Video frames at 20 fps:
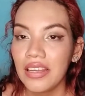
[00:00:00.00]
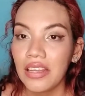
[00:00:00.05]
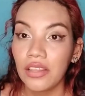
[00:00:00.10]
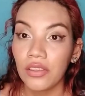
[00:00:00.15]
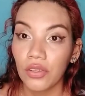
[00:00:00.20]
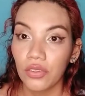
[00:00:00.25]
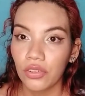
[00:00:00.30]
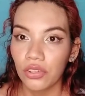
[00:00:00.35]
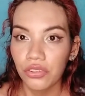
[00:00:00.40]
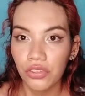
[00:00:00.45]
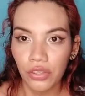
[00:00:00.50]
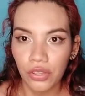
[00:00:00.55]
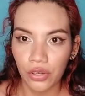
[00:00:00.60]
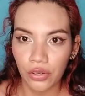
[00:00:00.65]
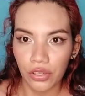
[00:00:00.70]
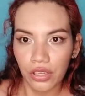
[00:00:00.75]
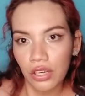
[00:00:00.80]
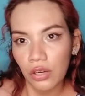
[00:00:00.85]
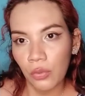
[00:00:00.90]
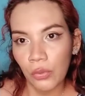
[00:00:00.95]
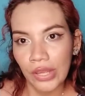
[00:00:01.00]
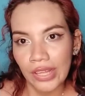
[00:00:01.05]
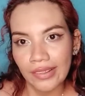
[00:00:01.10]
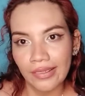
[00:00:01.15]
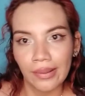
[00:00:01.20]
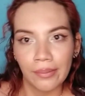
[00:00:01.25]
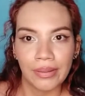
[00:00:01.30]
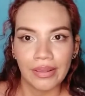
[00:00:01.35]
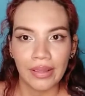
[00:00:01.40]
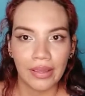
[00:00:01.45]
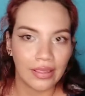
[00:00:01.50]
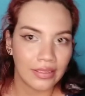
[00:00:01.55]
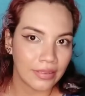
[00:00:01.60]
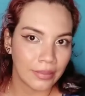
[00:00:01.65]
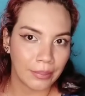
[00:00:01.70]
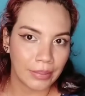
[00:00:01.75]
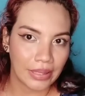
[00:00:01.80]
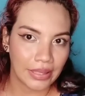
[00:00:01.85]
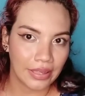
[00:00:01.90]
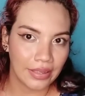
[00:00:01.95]
Entonces yo creo que lo voy a terminar
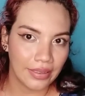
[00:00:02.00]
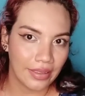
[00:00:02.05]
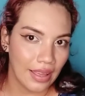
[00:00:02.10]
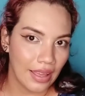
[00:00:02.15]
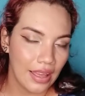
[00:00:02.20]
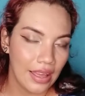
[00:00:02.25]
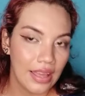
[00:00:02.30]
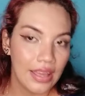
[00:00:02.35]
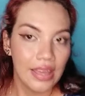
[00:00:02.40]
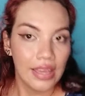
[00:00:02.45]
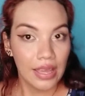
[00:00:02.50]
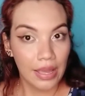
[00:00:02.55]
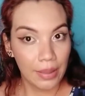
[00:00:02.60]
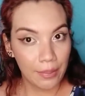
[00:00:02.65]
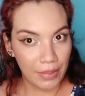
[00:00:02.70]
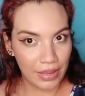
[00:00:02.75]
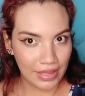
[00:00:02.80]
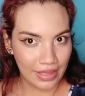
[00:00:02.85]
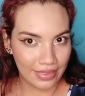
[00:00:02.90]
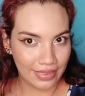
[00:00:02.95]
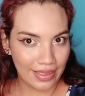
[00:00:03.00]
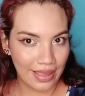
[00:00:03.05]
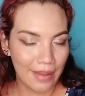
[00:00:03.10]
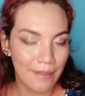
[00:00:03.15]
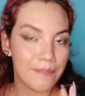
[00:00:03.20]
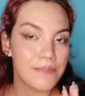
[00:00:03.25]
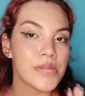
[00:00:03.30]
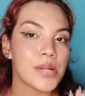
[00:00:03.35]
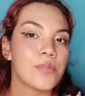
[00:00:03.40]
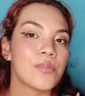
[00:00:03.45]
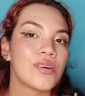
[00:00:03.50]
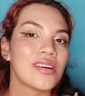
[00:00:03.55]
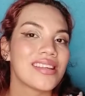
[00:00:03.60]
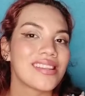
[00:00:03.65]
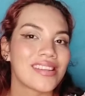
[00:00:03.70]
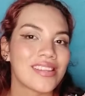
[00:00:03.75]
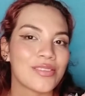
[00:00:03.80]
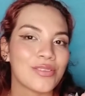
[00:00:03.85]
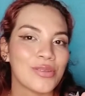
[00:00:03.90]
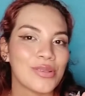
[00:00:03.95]
hasta mañana y mañana vemos el
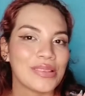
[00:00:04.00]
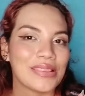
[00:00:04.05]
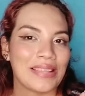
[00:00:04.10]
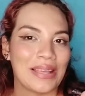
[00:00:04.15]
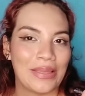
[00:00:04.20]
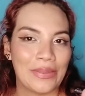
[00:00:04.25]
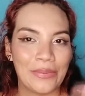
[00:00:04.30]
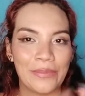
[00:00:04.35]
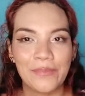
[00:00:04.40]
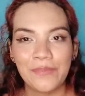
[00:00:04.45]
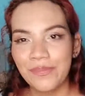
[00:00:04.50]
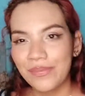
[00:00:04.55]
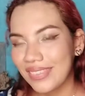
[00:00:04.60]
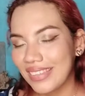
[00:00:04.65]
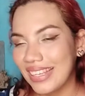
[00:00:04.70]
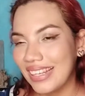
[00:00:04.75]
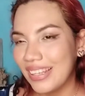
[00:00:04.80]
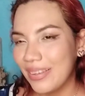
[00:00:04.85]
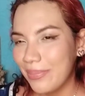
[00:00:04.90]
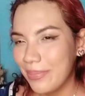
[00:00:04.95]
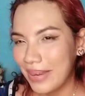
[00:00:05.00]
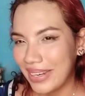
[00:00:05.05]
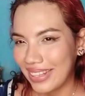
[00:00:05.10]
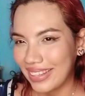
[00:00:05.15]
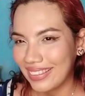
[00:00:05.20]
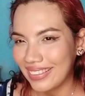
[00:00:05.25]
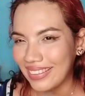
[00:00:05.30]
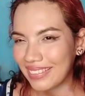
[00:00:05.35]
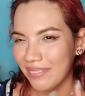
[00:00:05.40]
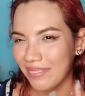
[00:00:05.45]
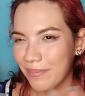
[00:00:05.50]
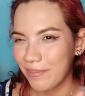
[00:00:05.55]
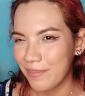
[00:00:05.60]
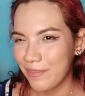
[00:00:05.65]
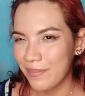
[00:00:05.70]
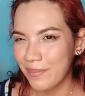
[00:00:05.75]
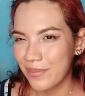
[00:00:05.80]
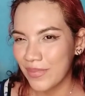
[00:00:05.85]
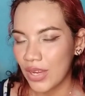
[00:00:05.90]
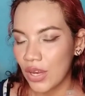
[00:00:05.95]
resultado. ¿Qué les parece?
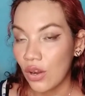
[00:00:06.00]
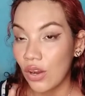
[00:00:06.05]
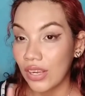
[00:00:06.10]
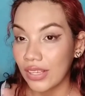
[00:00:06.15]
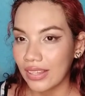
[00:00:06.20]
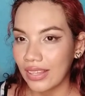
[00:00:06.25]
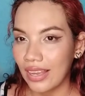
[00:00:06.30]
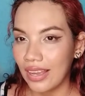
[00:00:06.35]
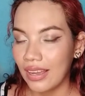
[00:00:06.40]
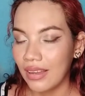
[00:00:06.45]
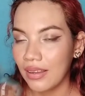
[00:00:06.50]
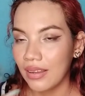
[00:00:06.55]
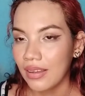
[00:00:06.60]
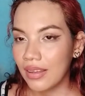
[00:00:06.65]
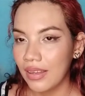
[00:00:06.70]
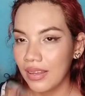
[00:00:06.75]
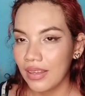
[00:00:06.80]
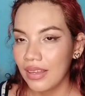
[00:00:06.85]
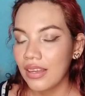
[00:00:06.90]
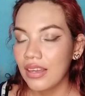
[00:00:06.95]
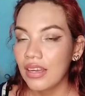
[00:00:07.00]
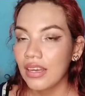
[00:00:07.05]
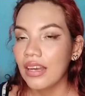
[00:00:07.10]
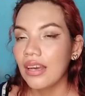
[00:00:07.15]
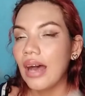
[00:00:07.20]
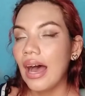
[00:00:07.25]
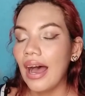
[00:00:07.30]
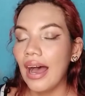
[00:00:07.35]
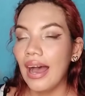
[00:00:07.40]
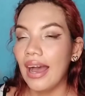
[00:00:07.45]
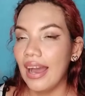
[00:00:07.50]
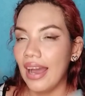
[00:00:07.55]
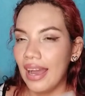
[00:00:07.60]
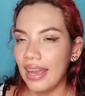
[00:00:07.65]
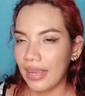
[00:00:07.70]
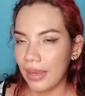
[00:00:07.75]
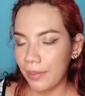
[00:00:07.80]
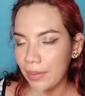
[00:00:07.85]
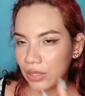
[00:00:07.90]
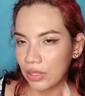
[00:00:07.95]
Ahorita
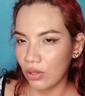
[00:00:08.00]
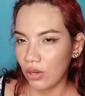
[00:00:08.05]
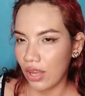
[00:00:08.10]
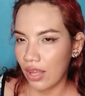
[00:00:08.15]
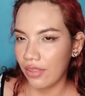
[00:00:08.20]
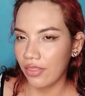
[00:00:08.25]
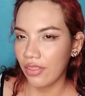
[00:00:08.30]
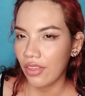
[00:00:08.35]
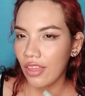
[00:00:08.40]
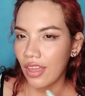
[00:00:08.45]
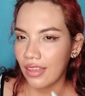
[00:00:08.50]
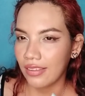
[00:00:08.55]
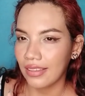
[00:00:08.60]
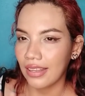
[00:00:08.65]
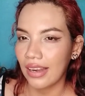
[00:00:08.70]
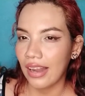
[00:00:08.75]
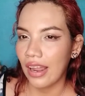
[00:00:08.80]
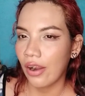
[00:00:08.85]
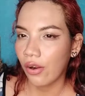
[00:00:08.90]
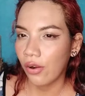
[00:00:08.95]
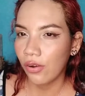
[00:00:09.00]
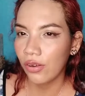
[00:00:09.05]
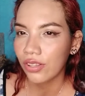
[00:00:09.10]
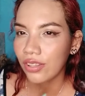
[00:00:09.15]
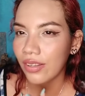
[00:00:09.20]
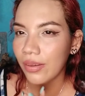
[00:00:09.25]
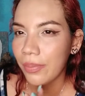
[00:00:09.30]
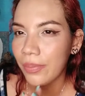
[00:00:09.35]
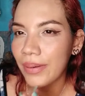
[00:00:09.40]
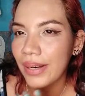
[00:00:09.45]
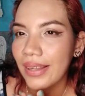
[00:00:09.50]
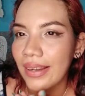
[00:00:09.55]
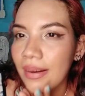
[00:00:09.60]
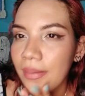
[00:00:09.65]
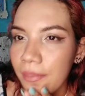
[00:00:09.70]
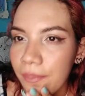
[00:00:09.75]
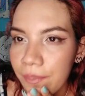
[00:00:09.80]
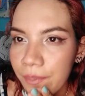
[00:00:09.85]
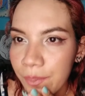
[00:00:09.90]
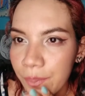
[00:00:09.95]
hay que apresurarnos a hacer las cosas para
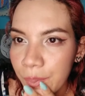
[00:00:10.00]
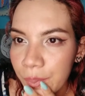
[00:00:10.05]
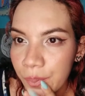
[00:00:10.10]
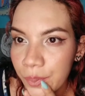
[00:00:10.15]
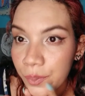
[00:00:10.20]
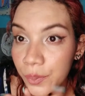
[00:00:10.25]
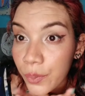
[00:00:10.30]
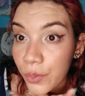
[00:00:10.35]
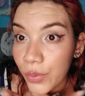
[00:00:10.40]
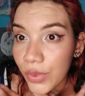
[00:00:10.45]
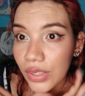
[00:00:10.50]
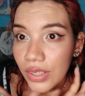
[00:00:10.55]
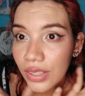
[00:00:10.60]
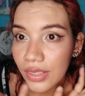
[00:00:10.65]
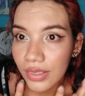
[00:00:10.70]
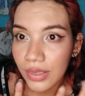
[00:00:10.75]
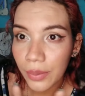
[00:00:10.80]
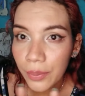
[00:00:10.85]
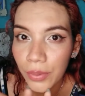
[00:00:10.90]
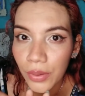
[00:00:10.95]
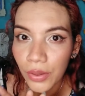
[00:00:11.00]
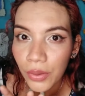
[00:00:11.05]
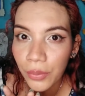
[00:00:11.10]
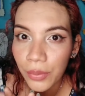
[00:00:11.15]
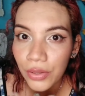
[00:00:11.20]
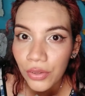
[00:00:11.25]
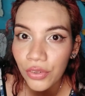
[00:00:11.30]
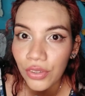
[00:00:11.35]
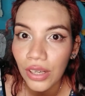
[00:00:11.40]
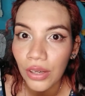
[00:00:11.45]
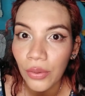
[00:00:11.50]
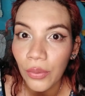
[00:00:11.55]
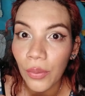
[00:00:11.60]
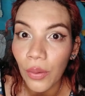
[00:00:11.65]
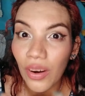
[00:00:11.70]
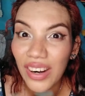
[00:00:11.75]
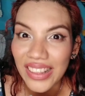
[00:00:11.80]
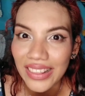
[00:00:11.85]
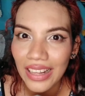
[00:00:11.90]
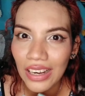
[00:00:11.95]
pues hacer por lo menos algo.
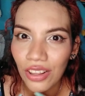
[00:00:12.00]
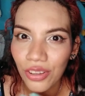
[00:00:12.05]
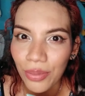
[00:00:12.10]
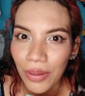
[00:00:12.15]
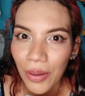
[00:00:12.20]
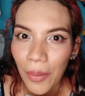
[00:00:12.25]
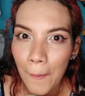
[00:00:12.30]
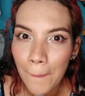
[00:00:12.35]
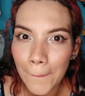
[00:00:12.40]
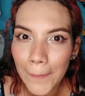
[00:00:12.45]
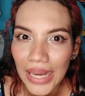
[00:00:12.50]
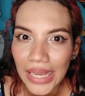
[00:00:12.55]
Ahorita los veo.